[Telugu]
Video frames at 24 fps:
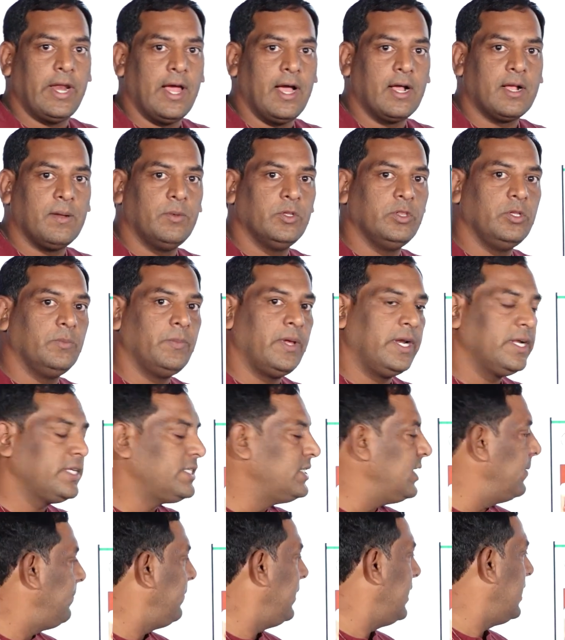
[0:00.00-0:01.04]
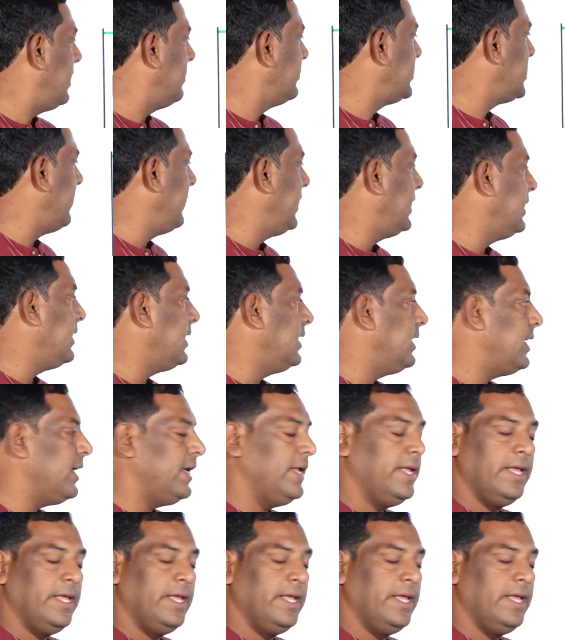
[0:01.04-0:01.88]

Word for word: రాకముందు మనకు చెప్పిన అంశం ఏంటంటే